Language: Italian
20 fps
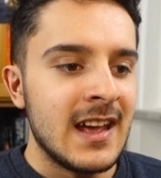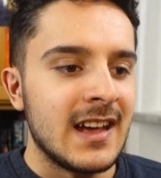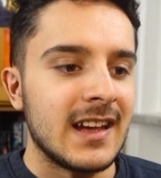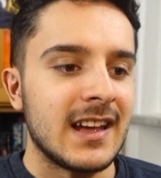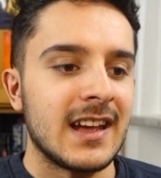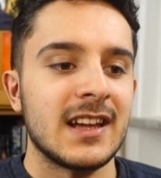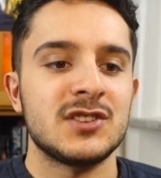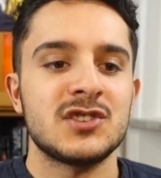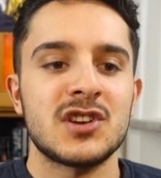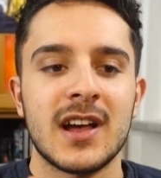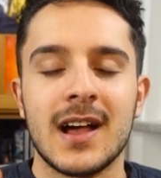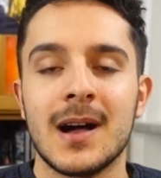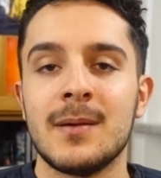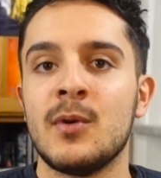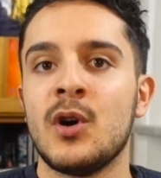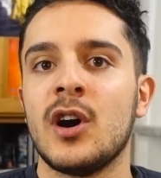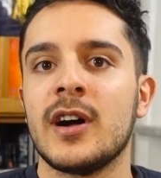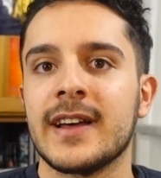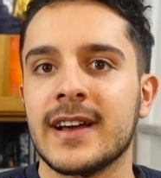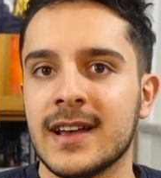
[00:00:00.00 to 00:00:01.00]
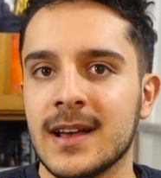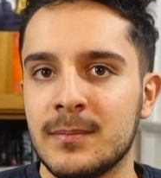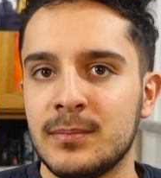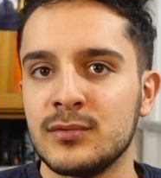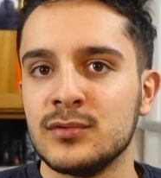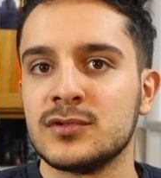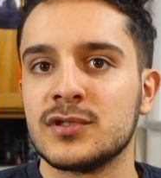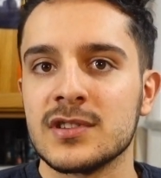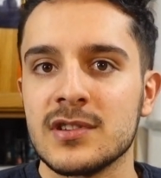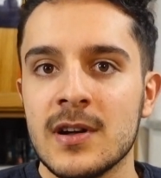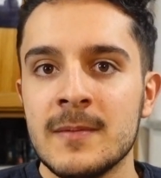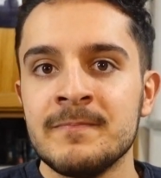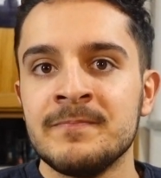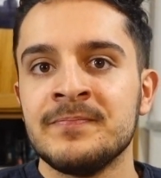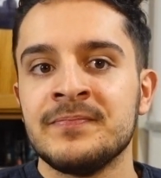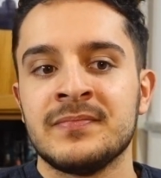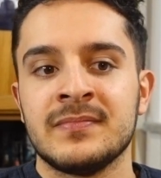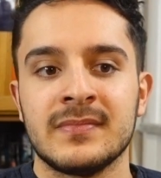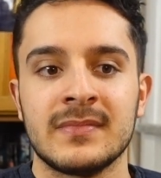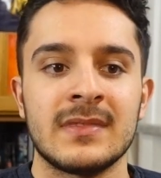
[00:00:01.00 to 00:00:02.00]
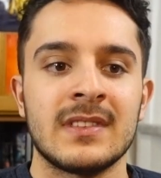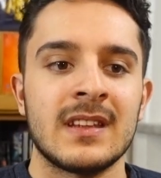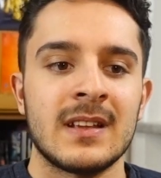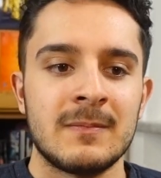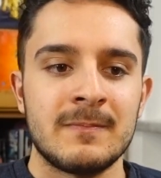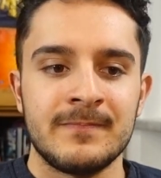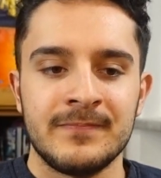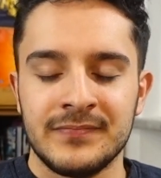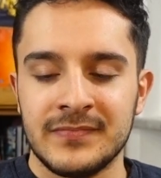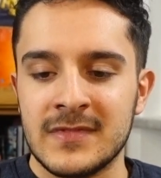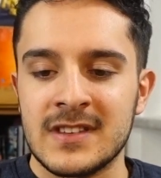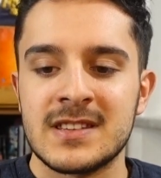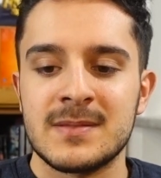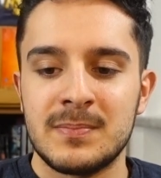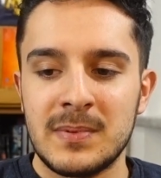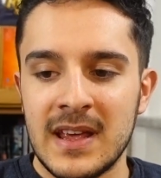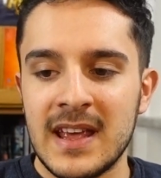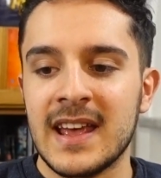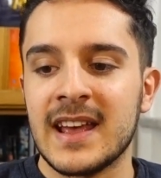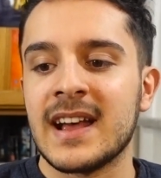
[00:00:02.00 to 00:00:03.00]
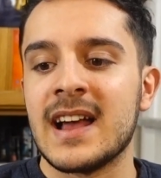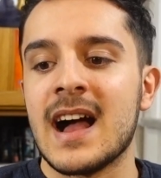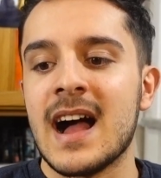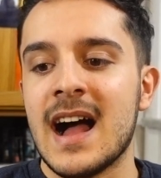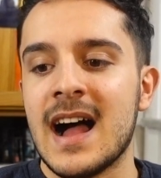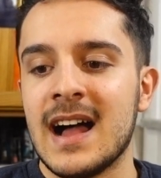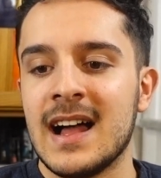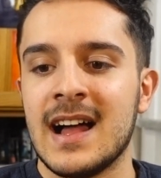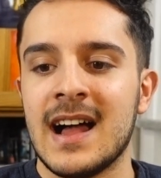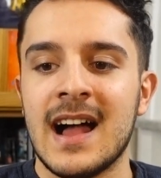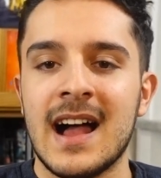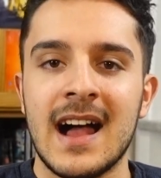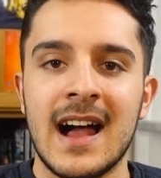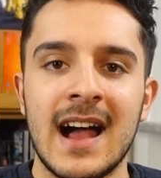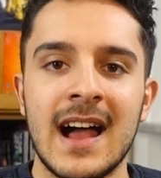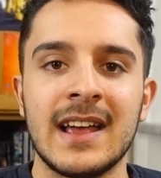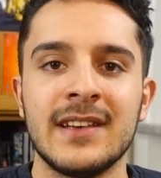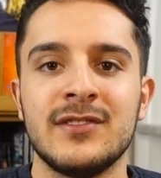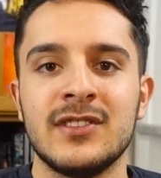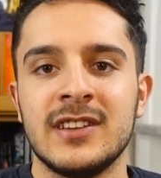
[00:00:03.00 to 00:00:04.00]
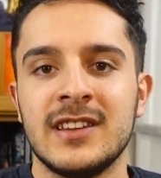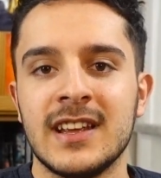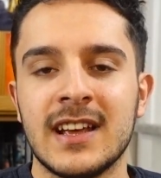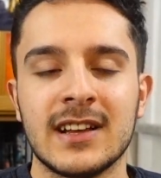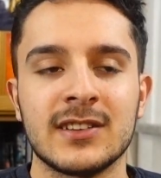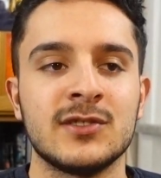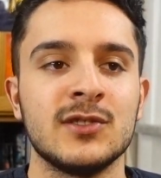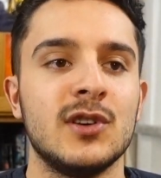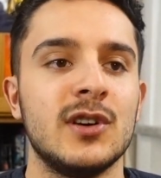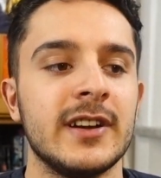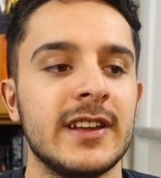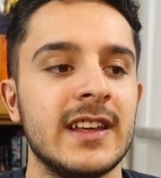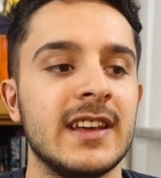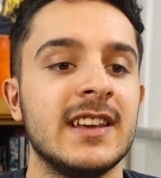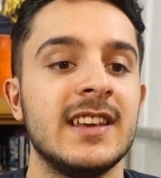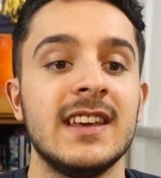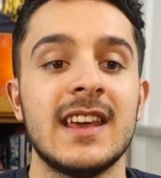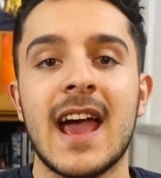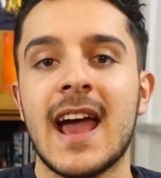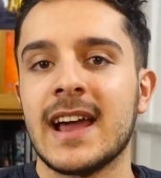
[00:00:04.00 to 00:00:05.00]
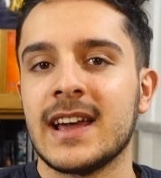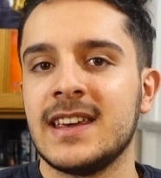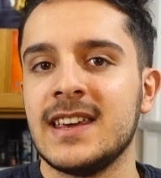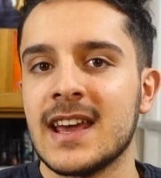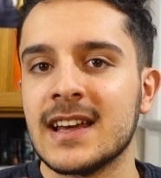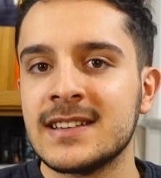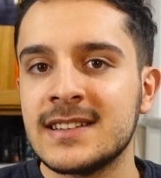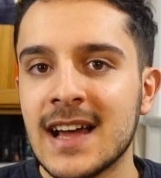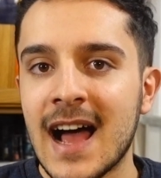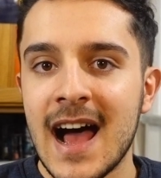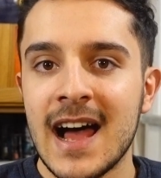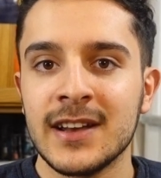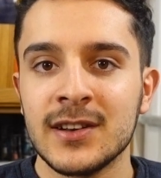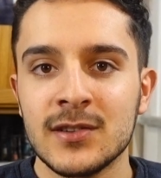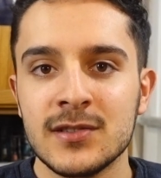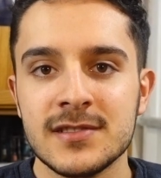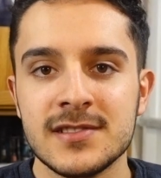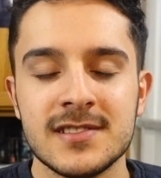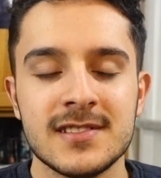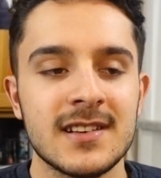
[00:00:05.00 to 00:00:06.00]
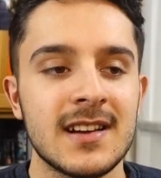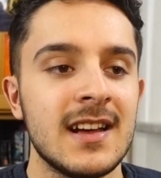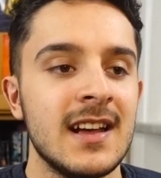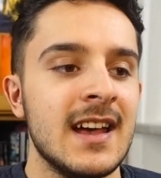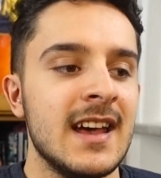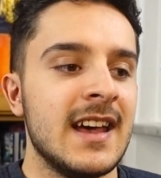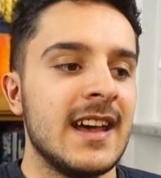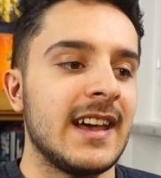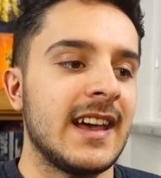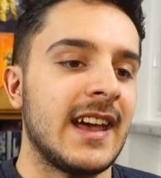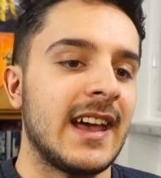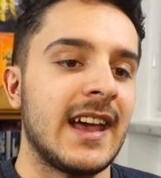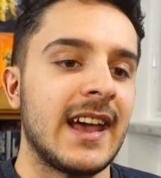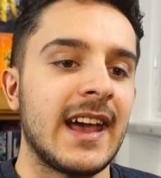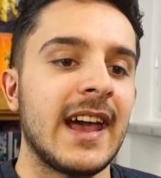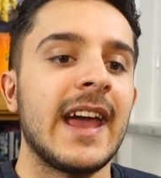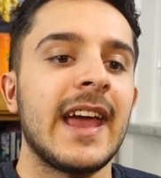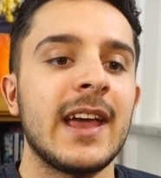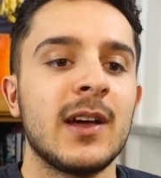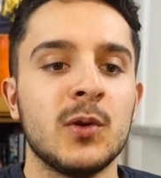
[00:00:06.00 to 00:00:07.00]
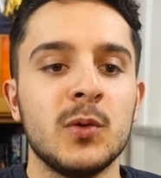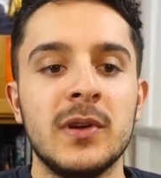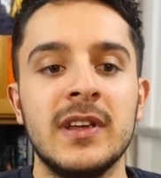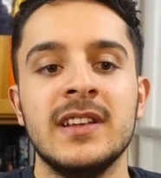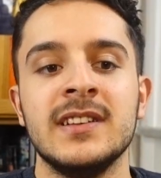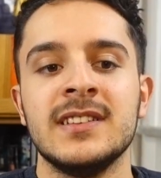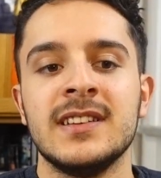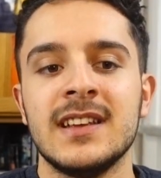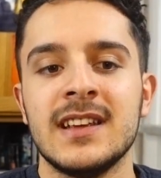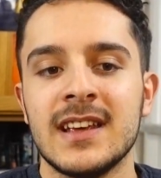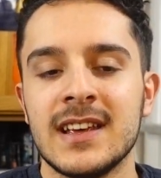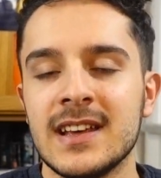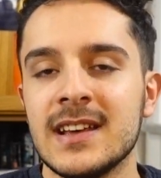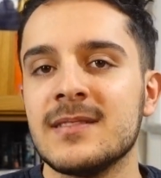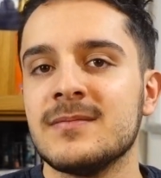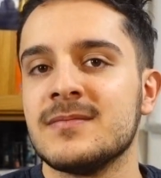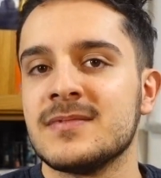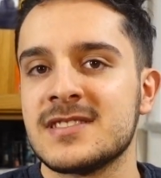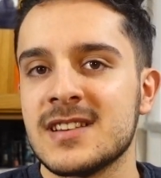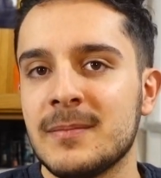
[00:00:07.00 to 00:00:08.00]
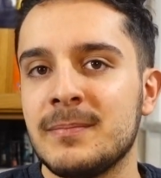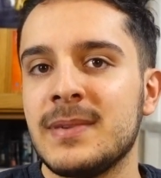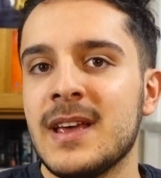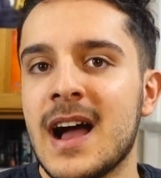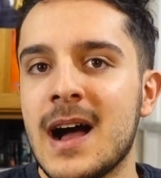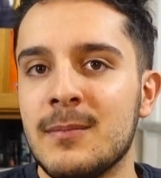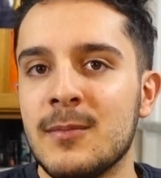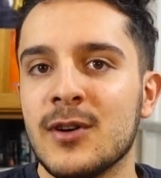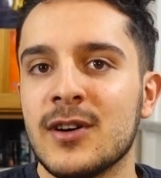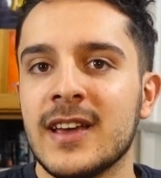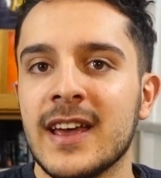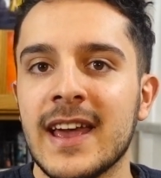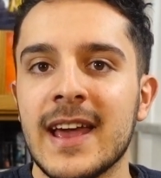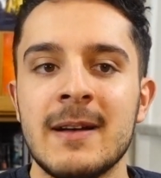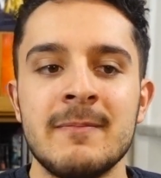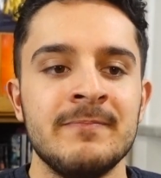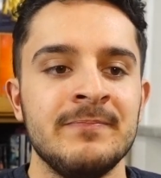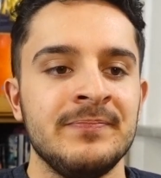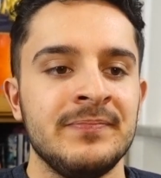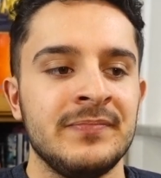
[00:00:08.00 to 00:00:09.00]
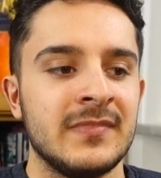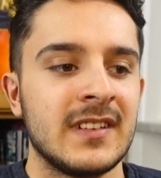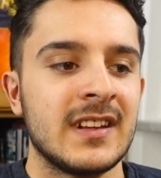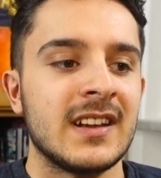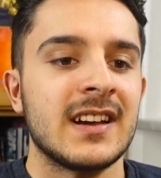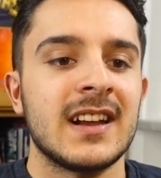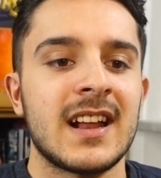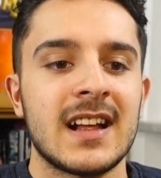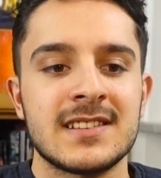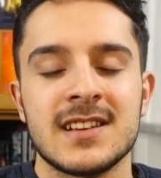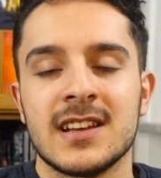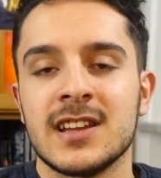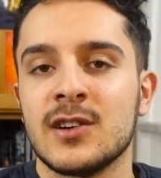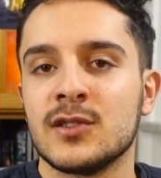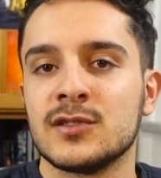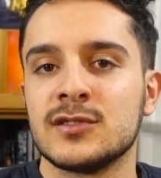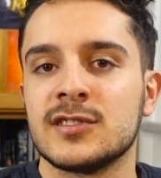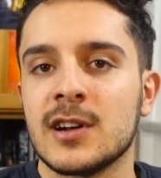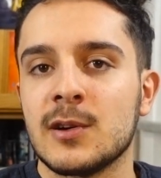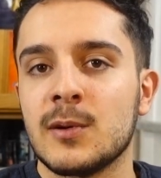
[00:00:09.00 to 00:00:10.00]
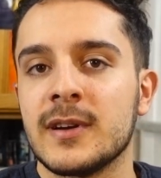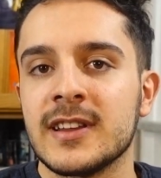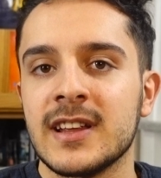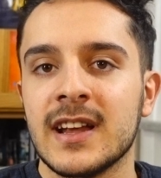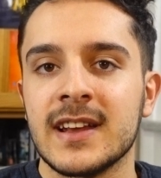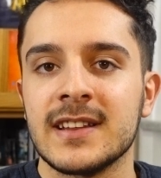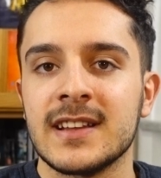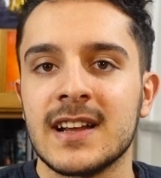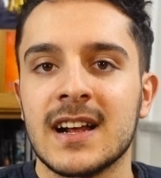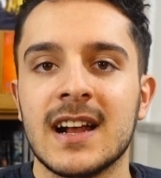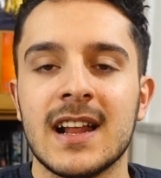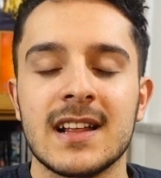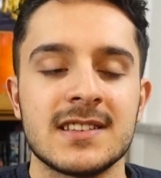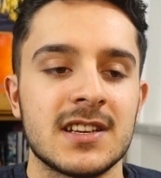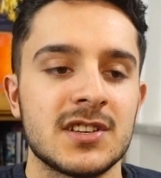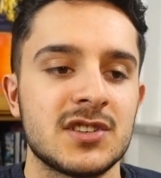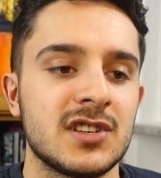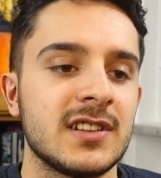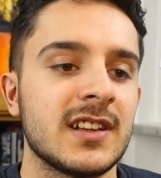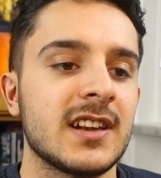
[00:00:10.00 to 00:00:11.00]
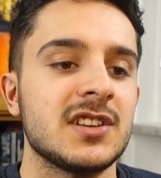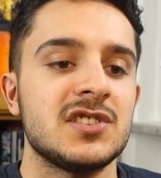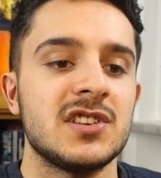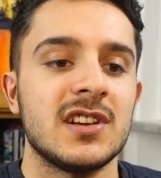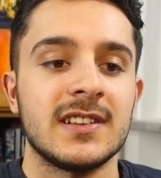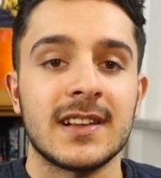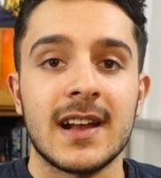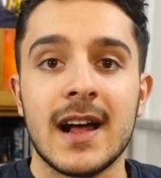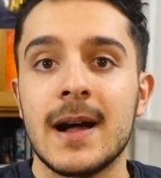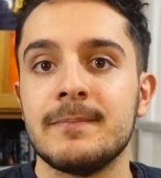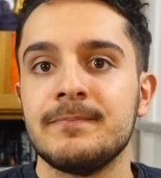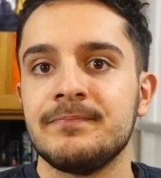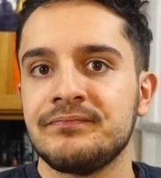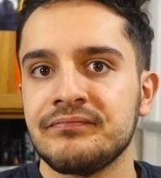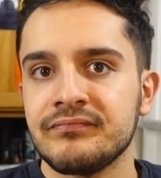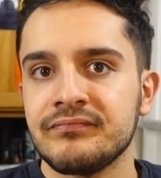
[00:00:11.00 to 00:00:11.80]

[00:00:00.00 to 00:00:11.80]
Eh, c'è Gamora che appunto mh, mm, spiega a, ai Vendicatori chi è, chi è Thanos eh, e quindi sappiamo che eh, grazie all'incontro tra Guardiani della Galassia eccetera eccetera